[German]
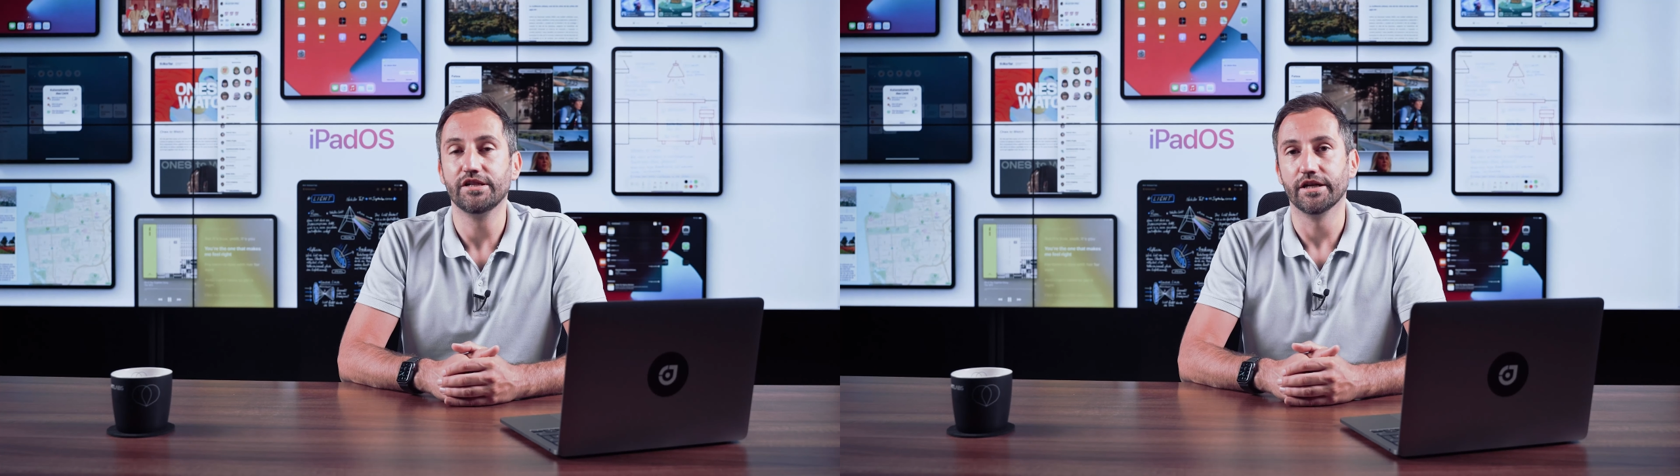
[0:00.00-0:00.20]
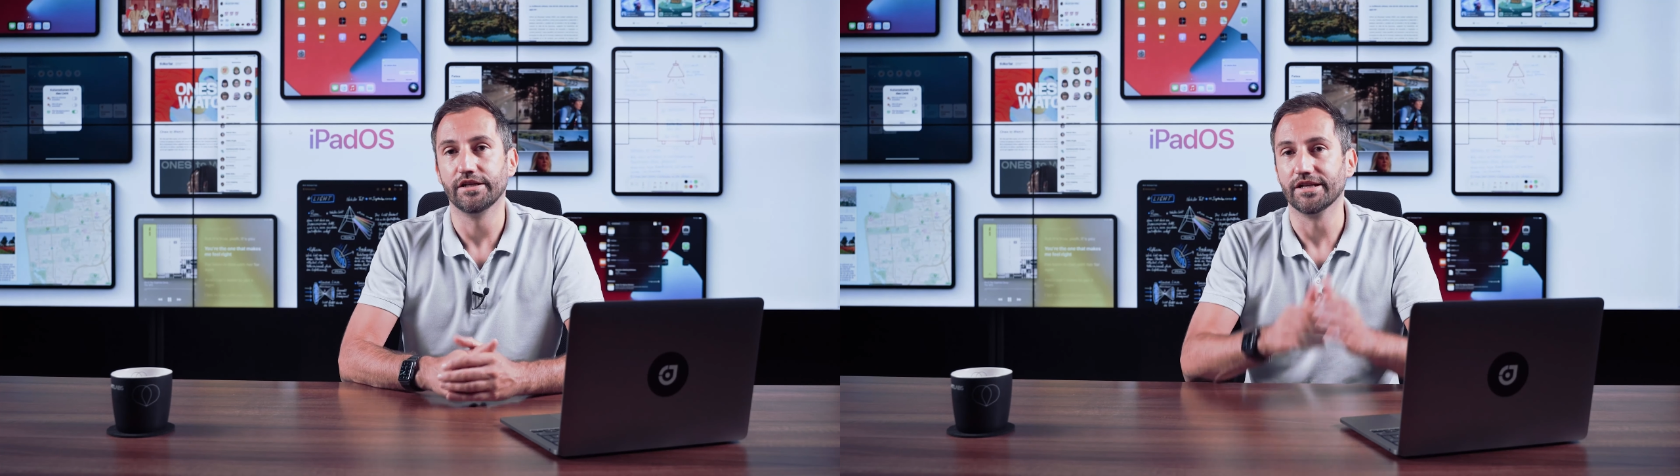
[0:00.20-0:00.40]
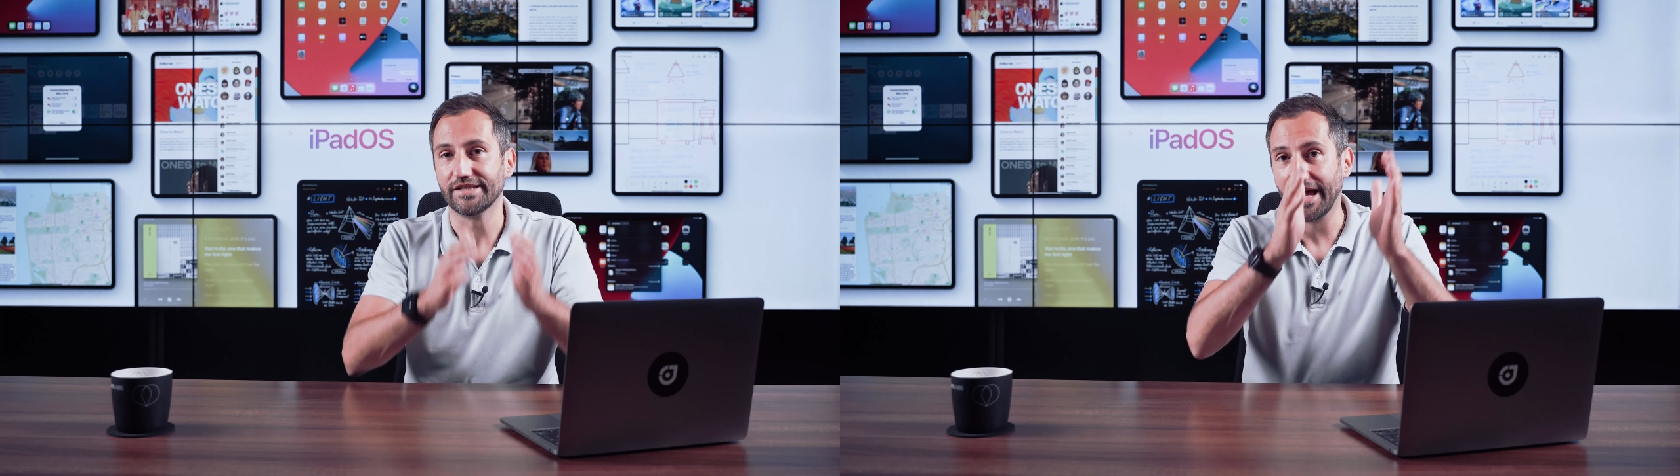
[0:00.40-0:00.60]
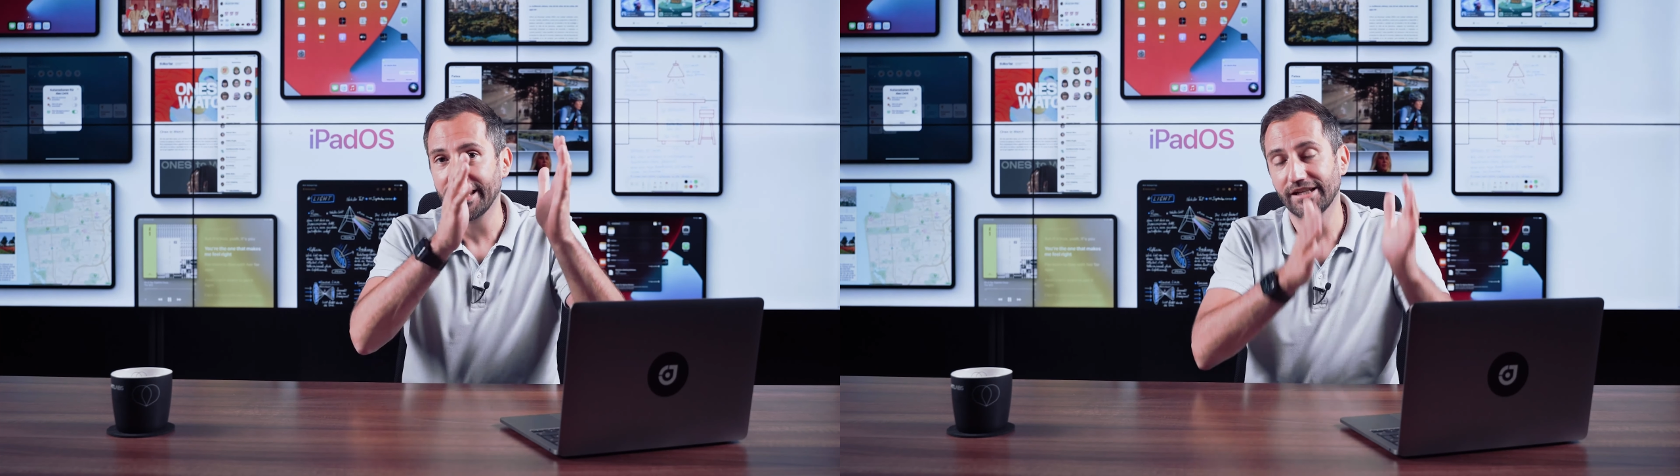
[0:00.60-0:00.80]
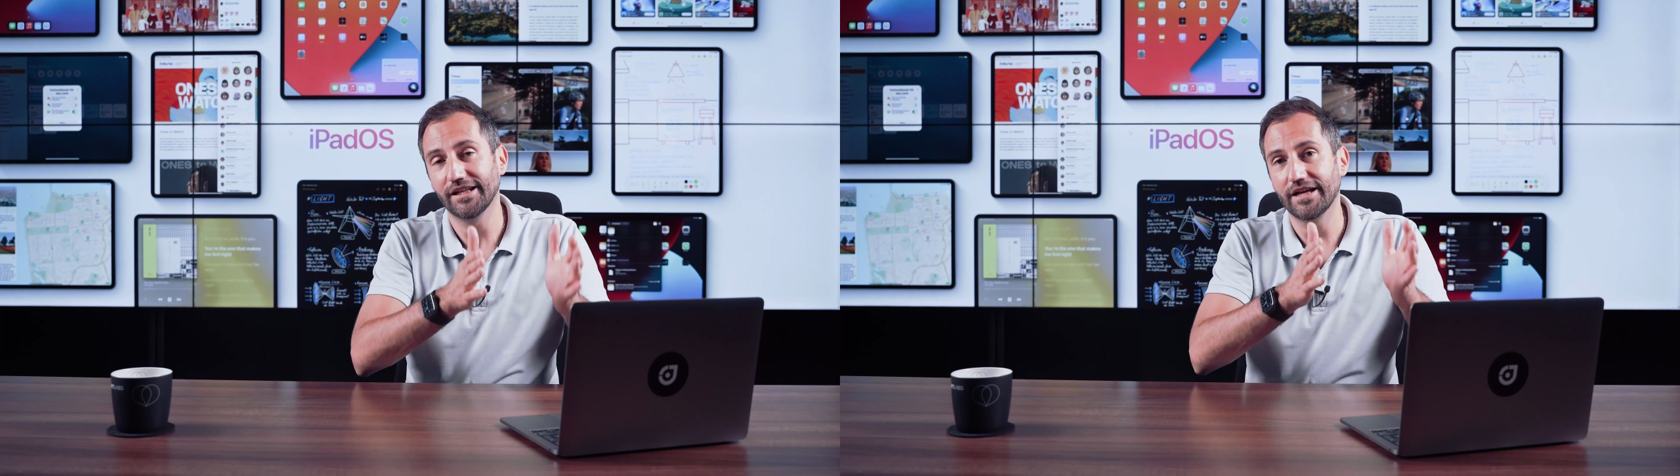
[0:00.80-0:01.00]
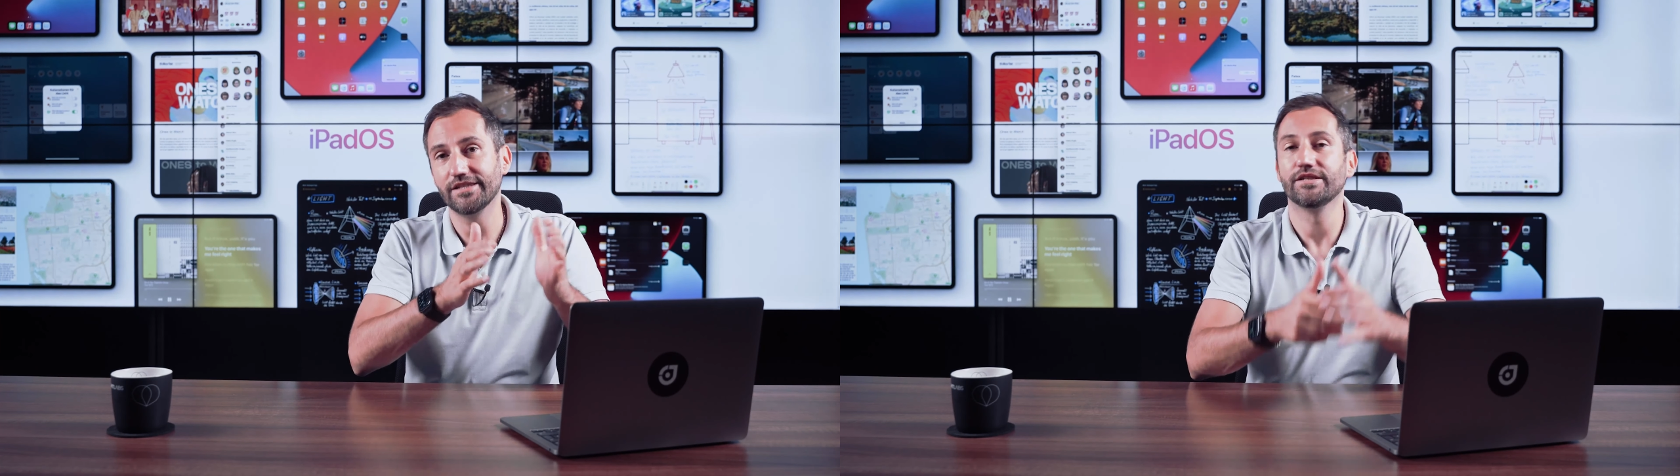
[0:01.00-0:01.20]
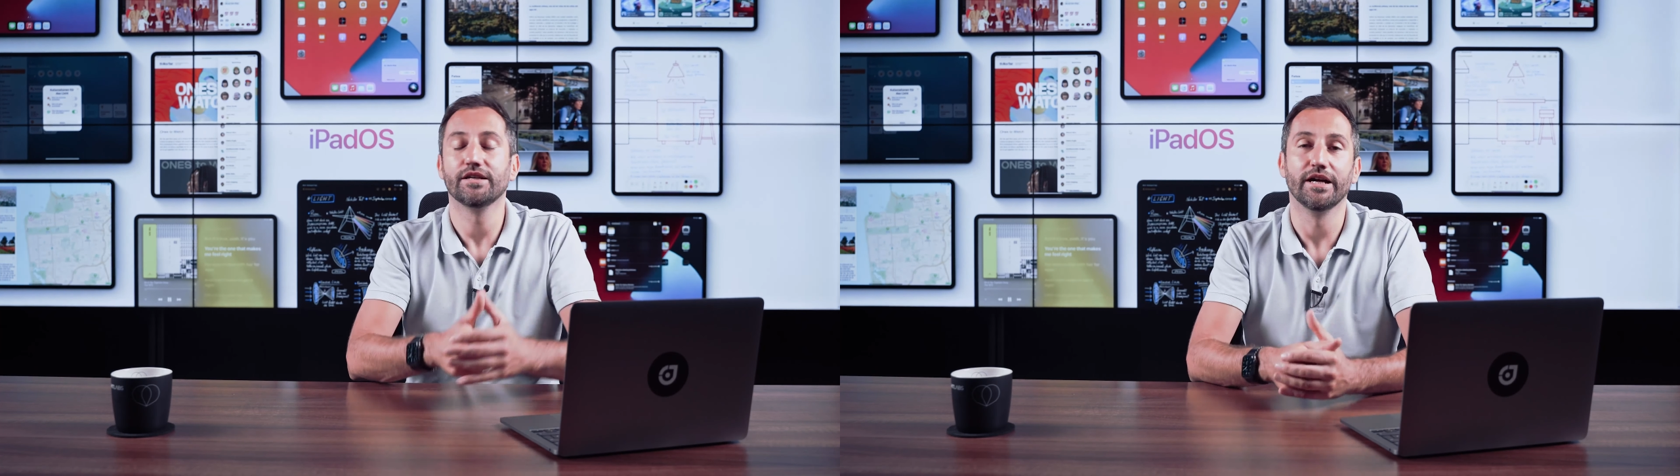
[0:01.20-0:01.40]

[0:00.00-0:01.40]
hier in der Seitenleiste